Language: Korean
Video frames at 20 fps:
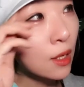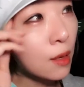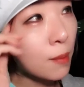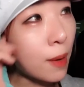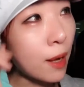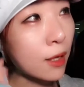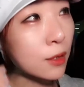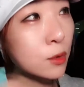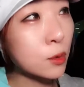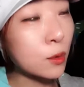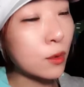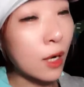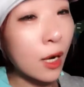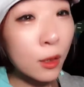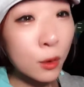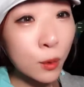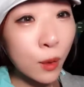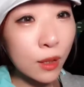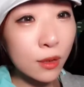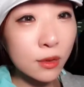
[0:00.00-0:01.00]
방송을
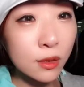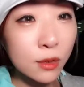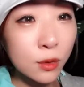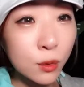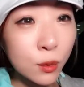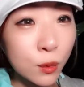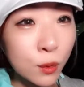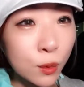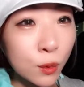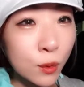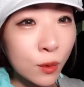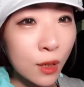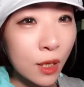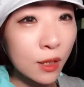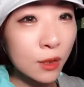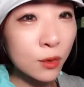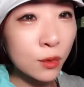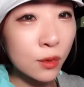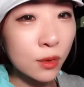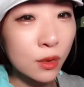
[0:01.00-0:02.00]
하루도 안 쉬고
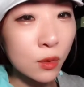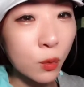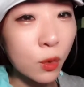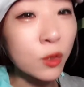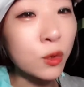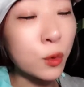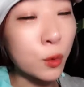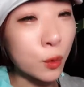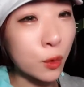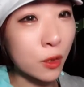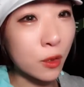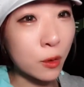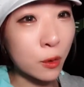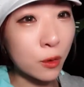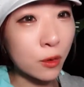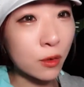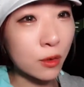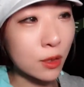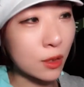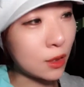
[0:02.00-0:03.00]
할 수 있는
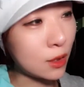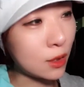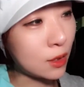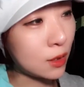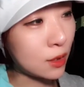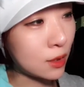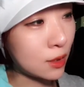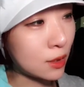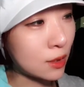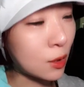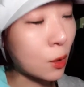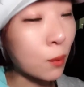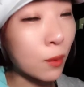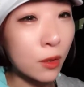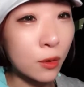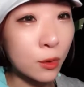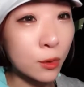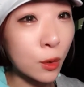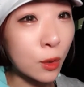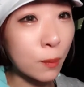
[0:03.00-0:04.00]
원동력이
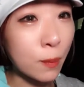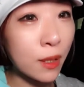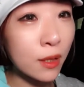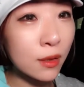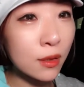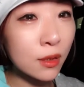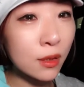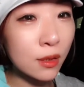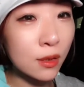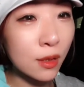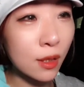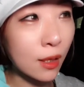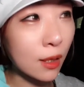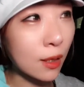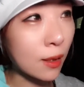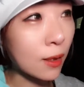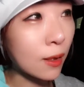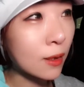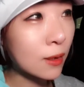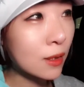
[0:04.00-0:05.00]
정말 저희
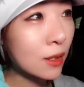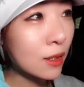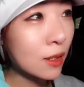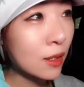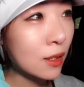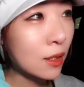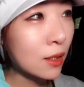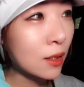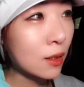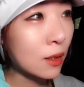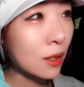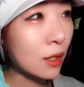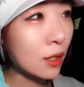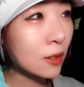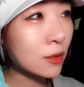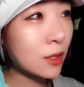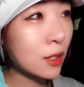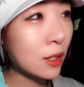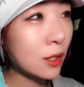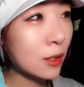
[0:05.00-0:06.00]
팬들인데
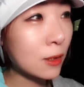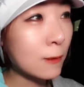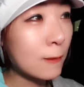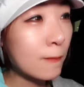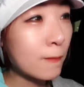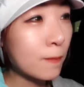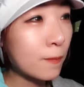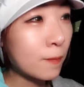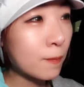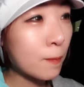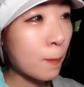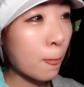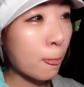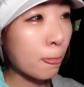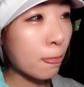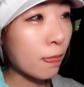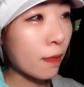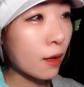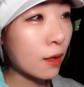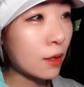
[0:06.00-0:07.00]
항상
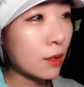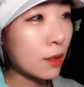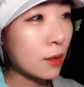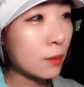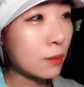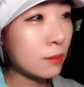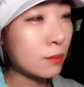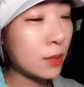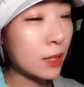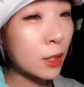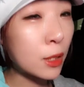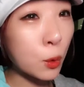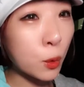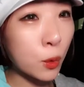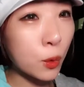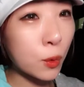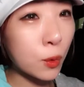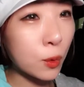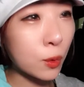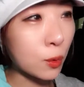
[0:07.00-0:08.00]

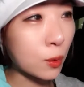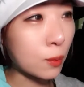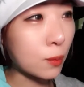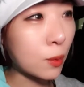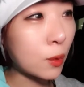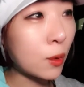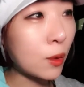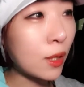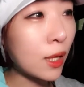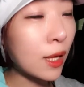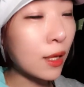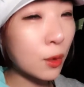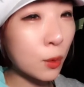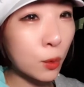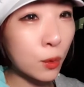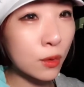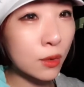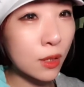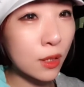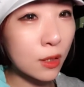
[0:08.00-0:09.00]
믿고 뭘
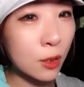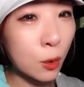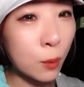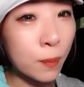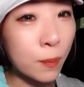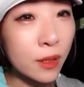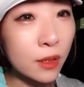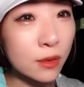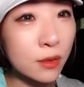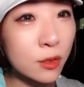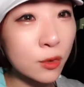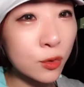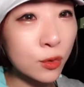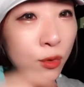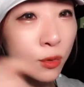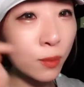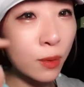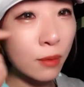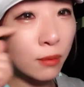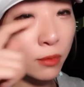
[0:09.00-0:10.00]
해도 그냥 옆에
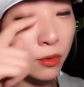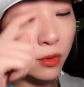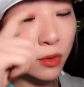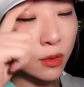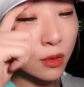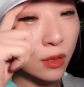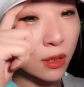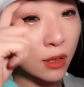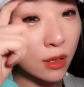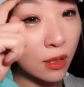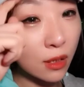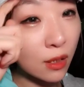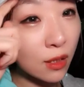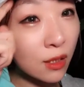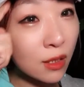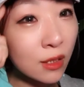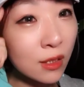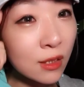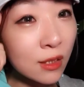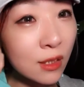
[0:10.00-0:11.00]
있어주는 팬분들이
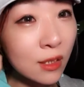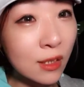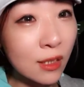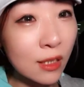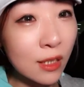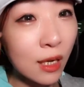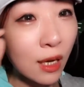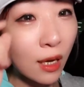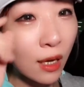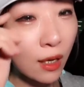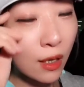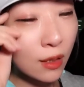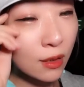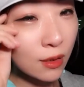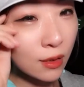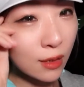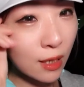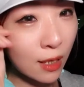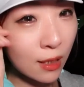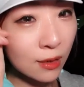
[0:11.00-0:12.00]
아
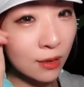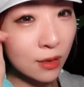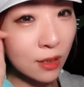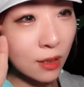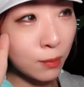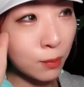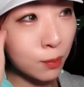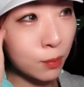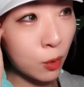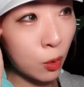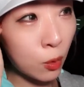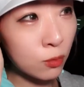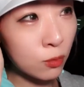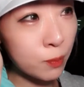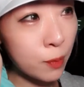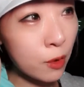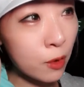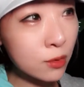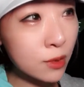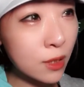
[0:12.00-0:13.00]
근데 나한테 너무
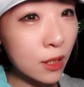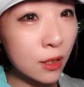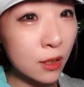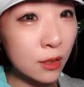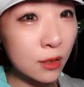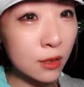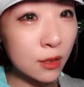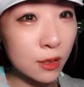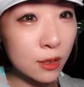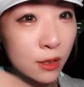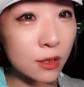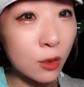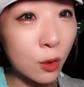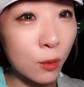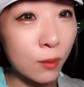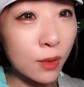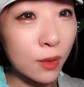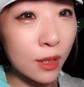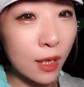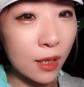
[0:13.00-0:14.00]
평생
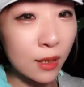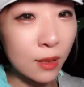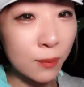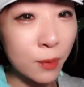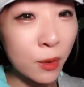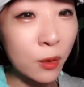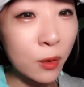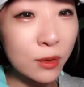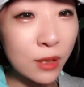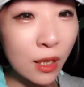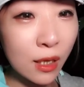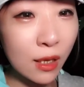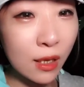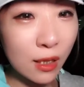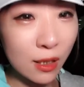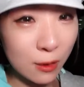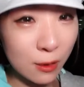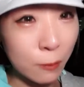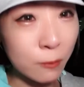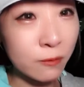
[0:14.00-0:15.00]
정말 나한테 평생
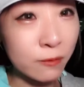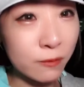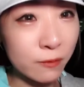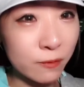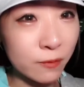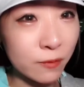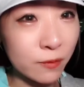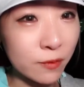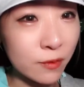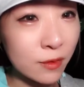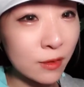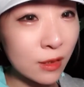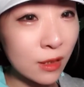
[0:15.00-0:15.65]
음,